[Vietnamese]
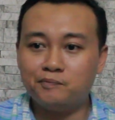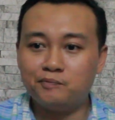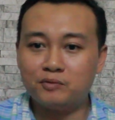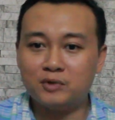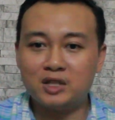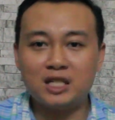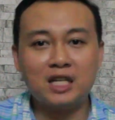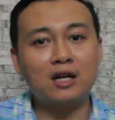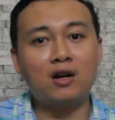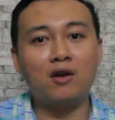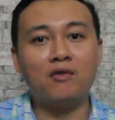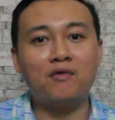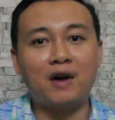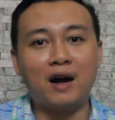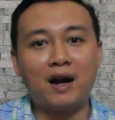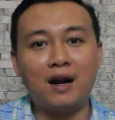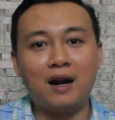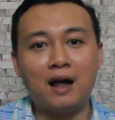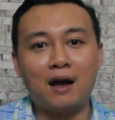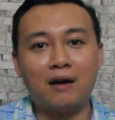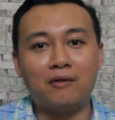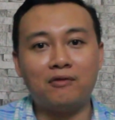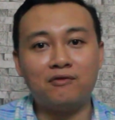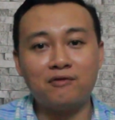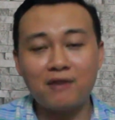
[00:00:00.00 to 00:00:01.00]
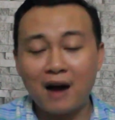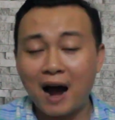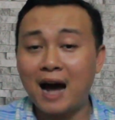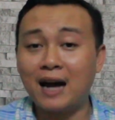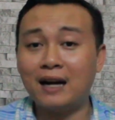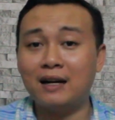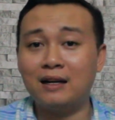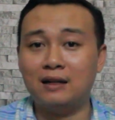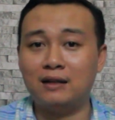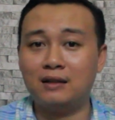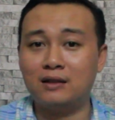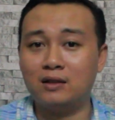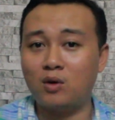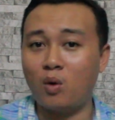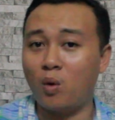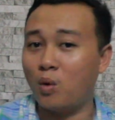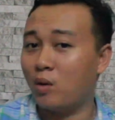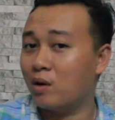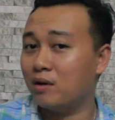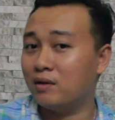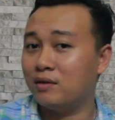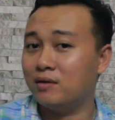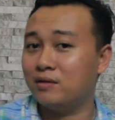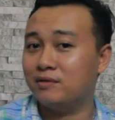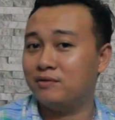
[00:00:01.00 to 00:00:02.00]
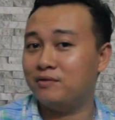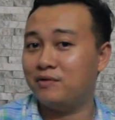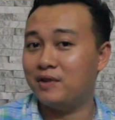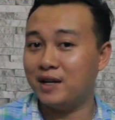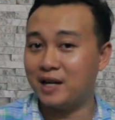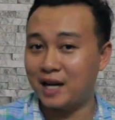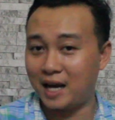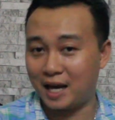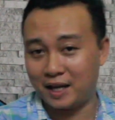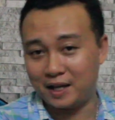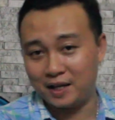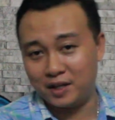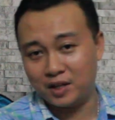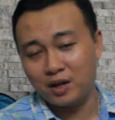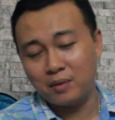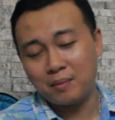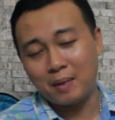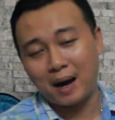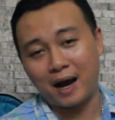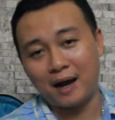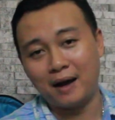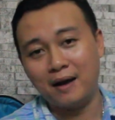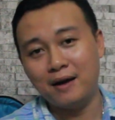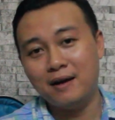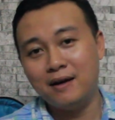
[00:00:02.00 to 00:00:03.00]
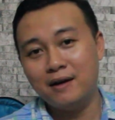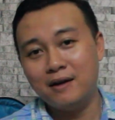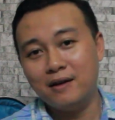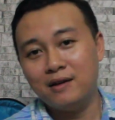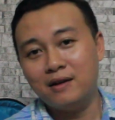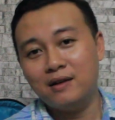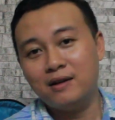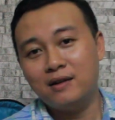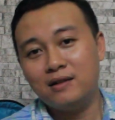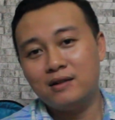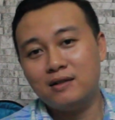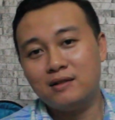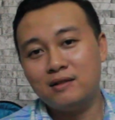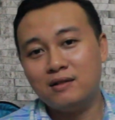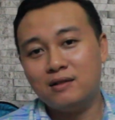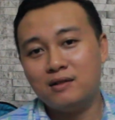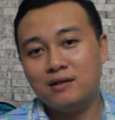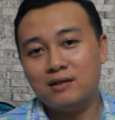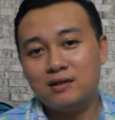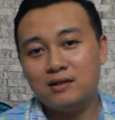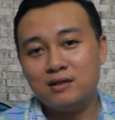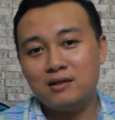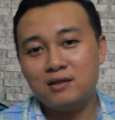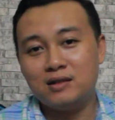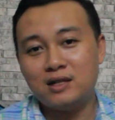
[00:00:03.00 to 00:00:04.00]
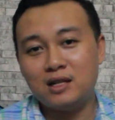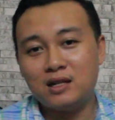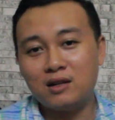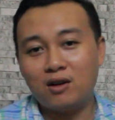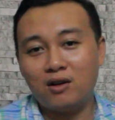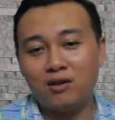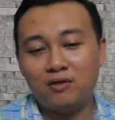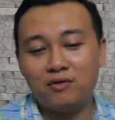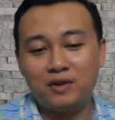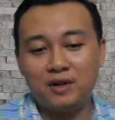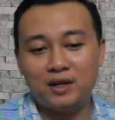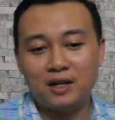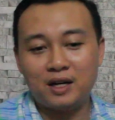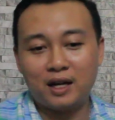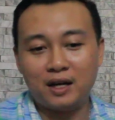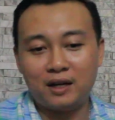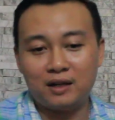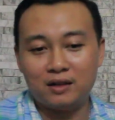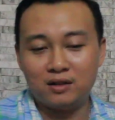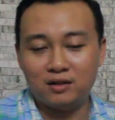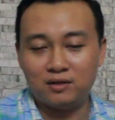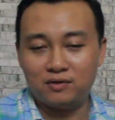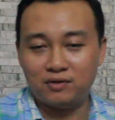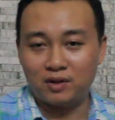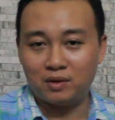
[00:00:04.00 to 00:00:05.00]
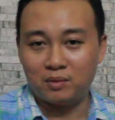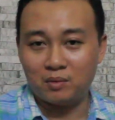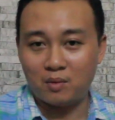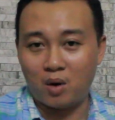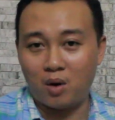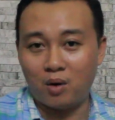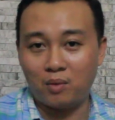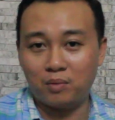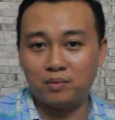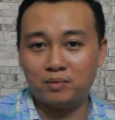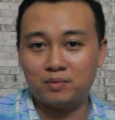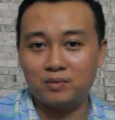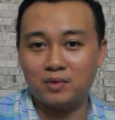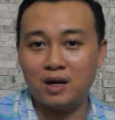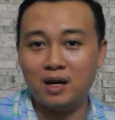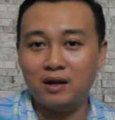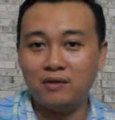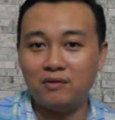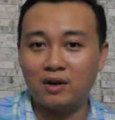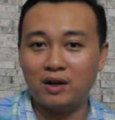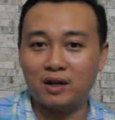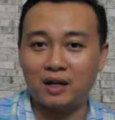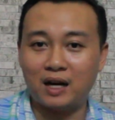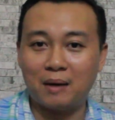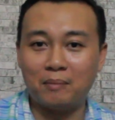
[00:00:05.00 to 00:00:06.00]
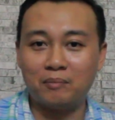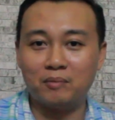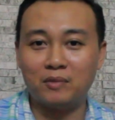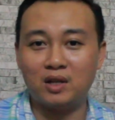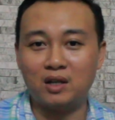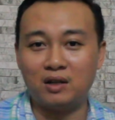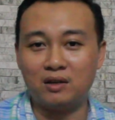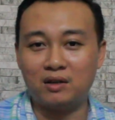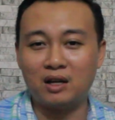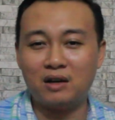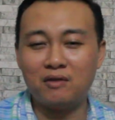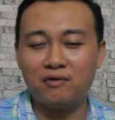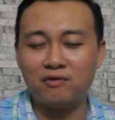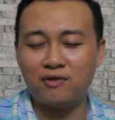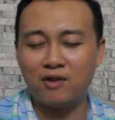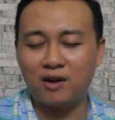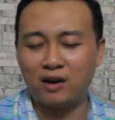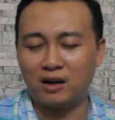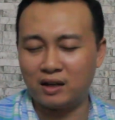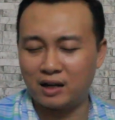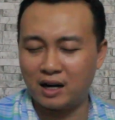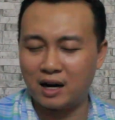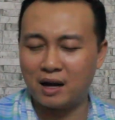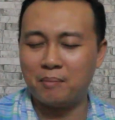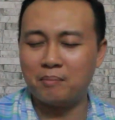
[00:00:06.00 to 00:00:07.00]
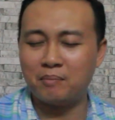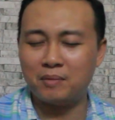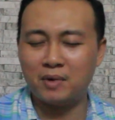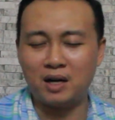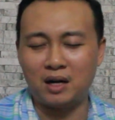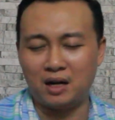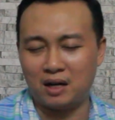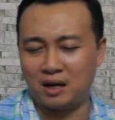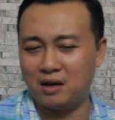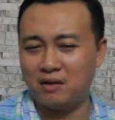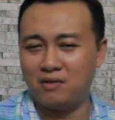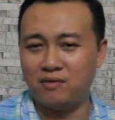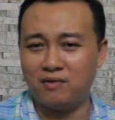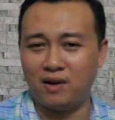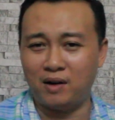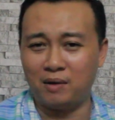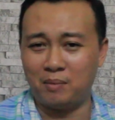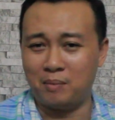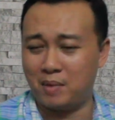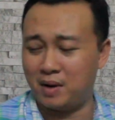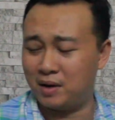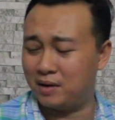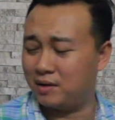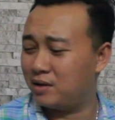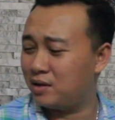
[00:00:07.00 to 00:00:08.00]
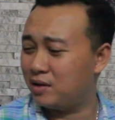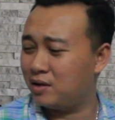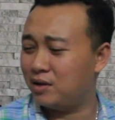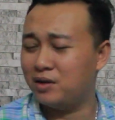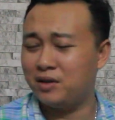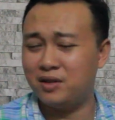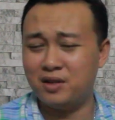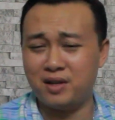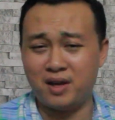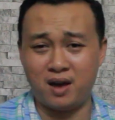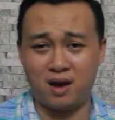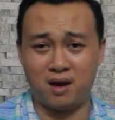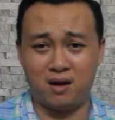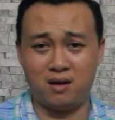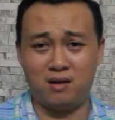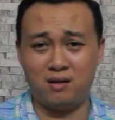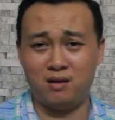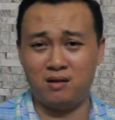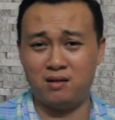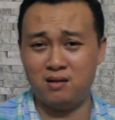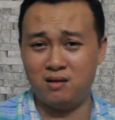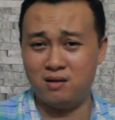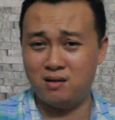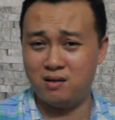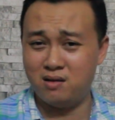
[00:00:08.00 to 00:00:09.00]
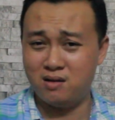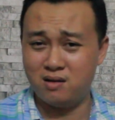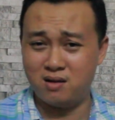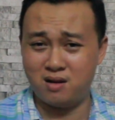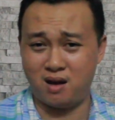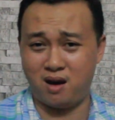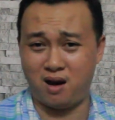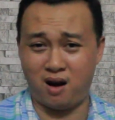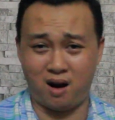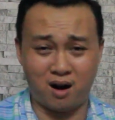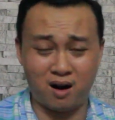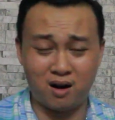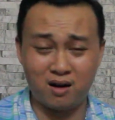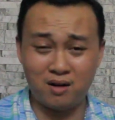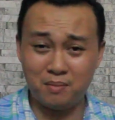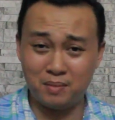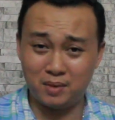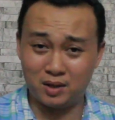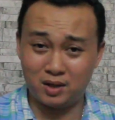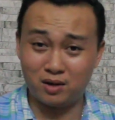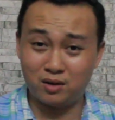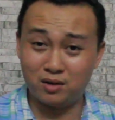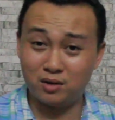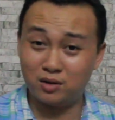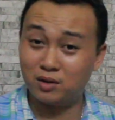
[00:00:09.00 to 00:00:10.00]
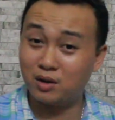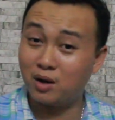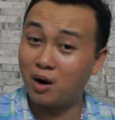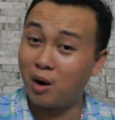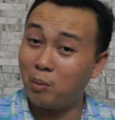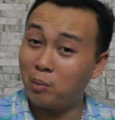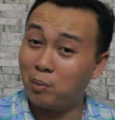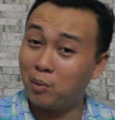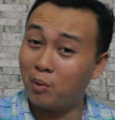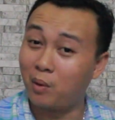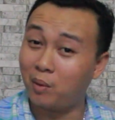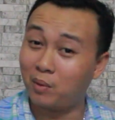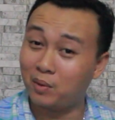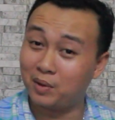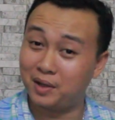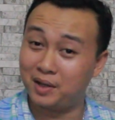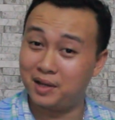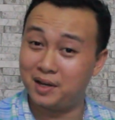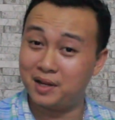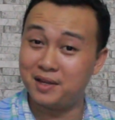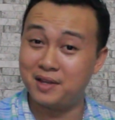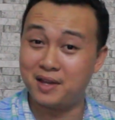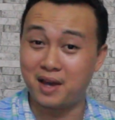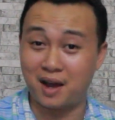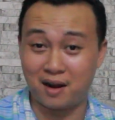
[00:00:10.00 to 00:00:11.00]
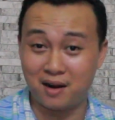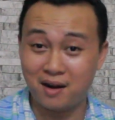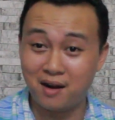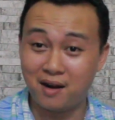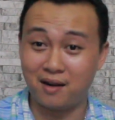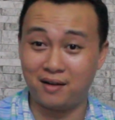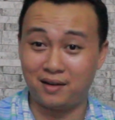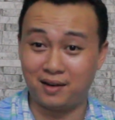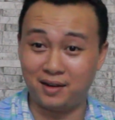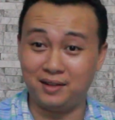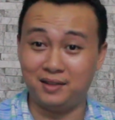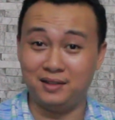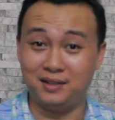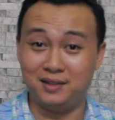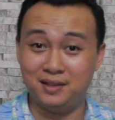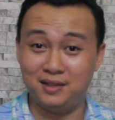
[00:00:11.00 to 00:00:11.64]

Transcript: Gen không phải là fan của cái phim này, nhưng mà Gen coi phim này từ phần 1 cho đến phần 5, thì cái phần 5 này là cái phần mà tao nói dở mà tao nói không còn gì để dở hơn á.